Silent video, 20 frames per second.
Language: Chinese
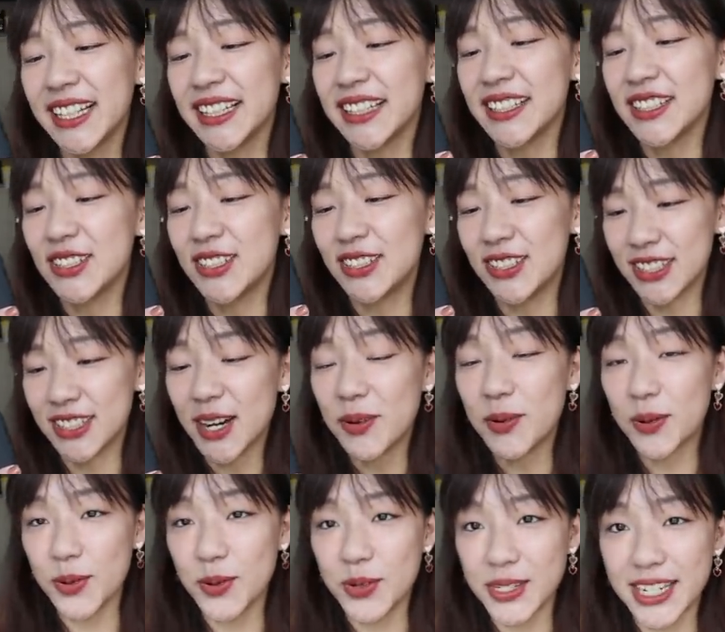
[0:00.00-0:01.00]
的直到
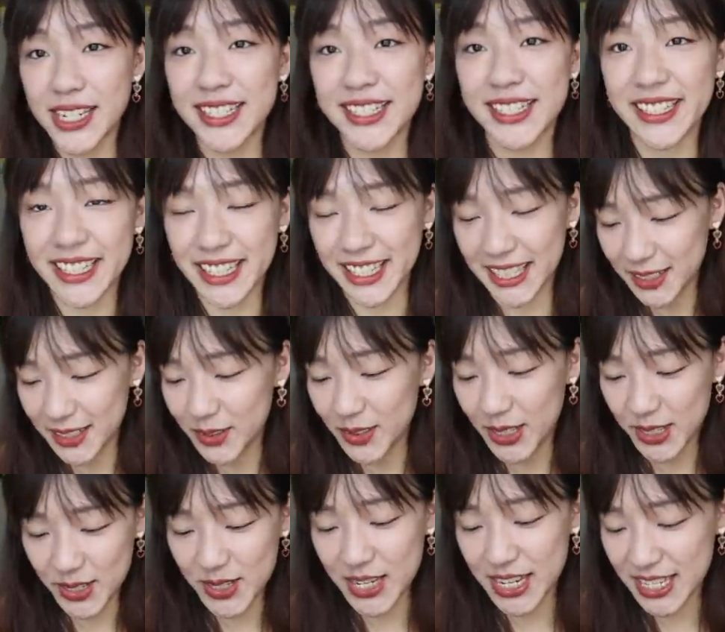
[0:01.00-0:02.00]
我遇见了你，
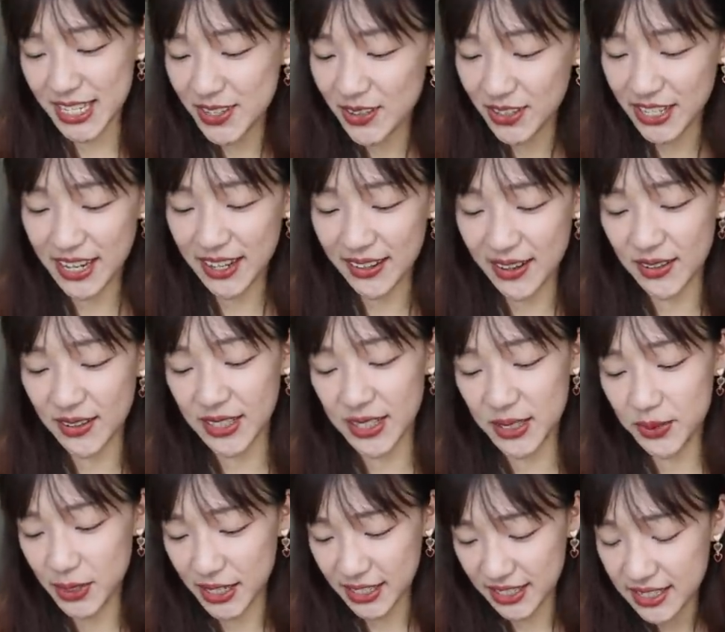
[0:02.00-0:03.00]
对，就也是有点老，
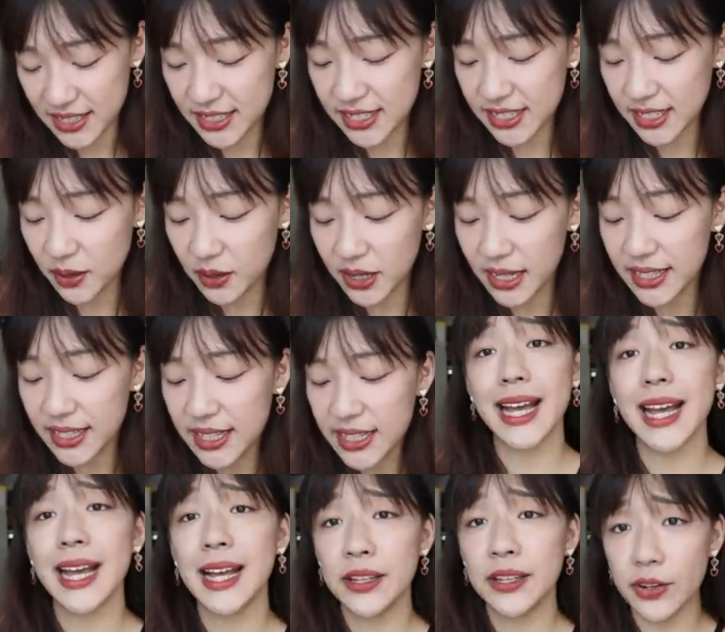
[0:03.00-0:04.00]
但是我还是很喜欢。
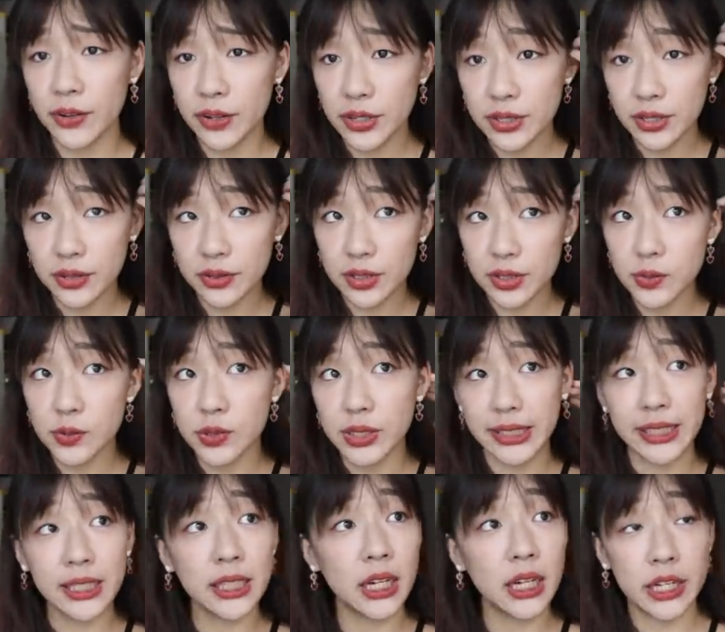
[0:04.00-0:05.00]
那有一首是我
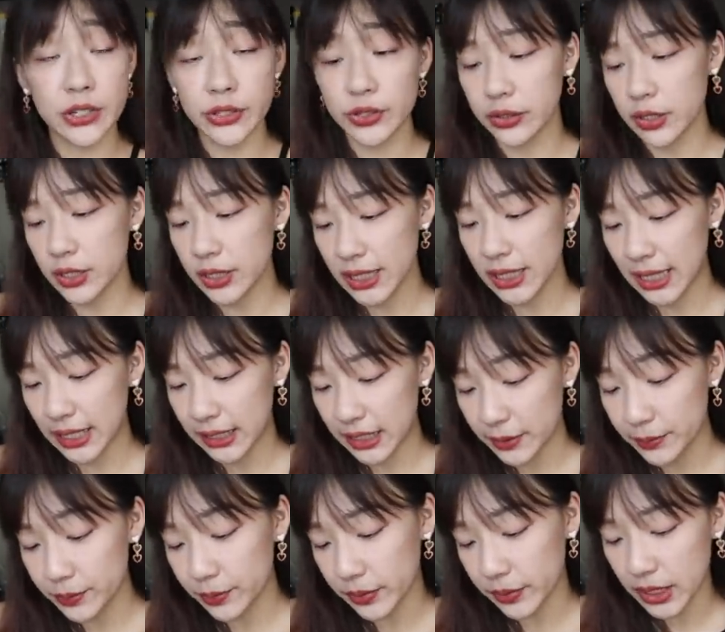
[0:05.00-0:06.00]
听很久到现在还
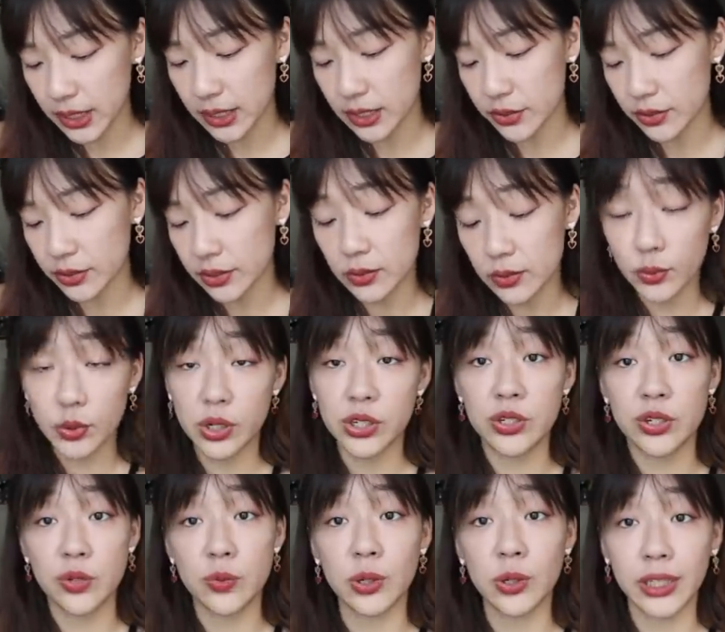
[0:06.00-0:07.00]
听不腻的，就是《
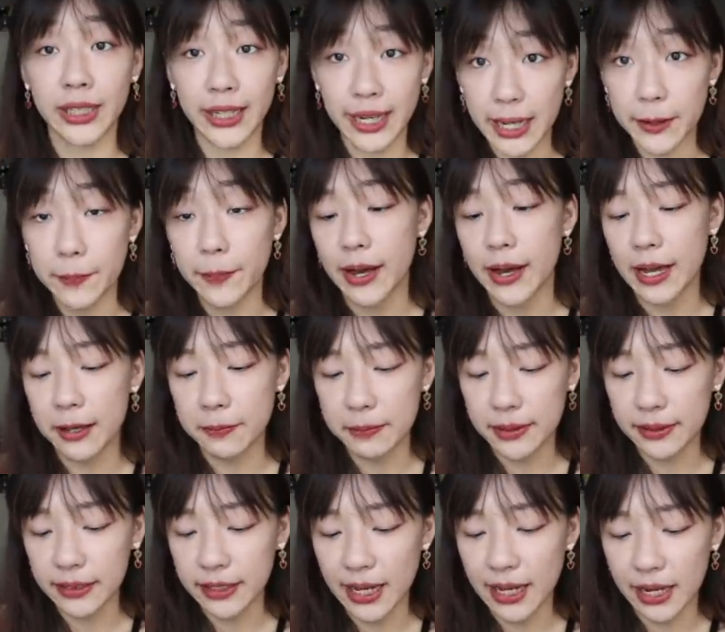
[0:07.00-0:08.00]
Wish You Were Gay》by
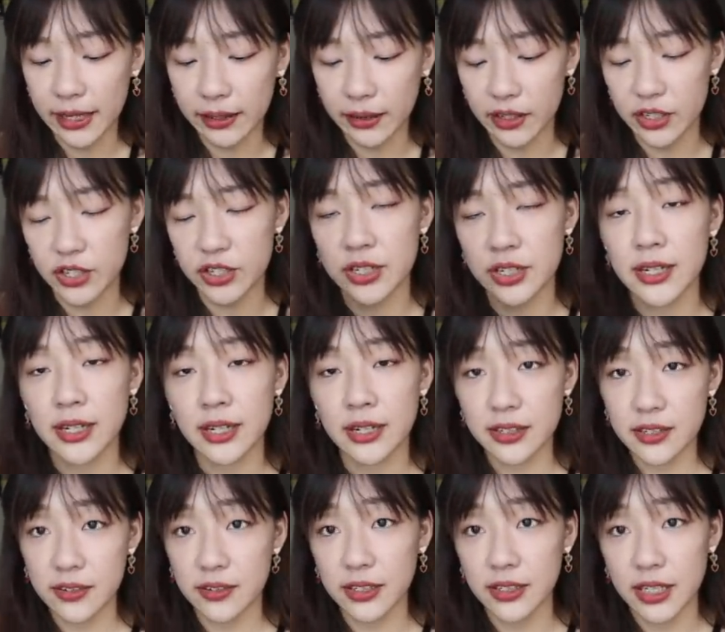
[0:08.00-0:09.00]
Billie Eilish，
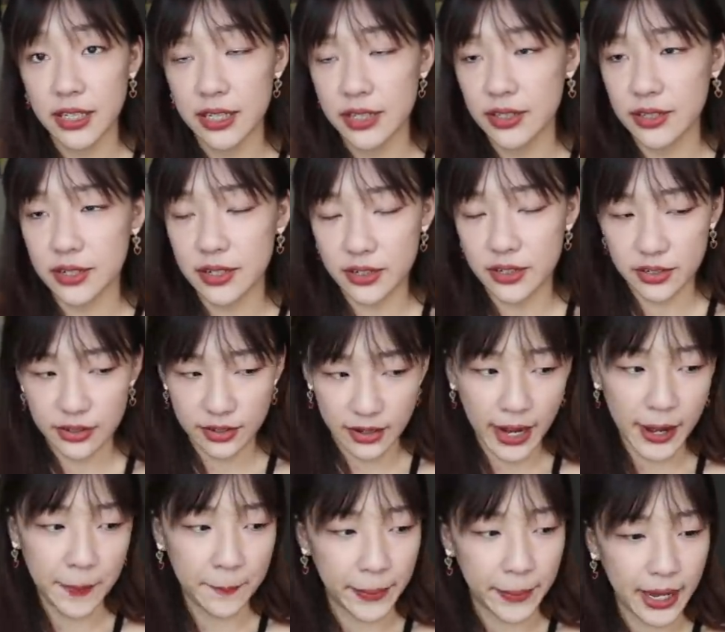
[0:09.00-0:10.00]
这首歌真的是
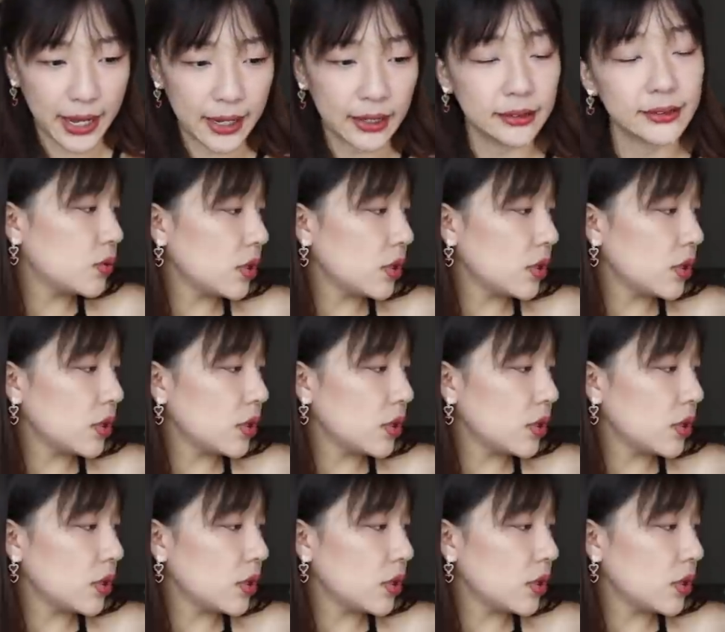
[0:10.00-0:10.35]
很棒。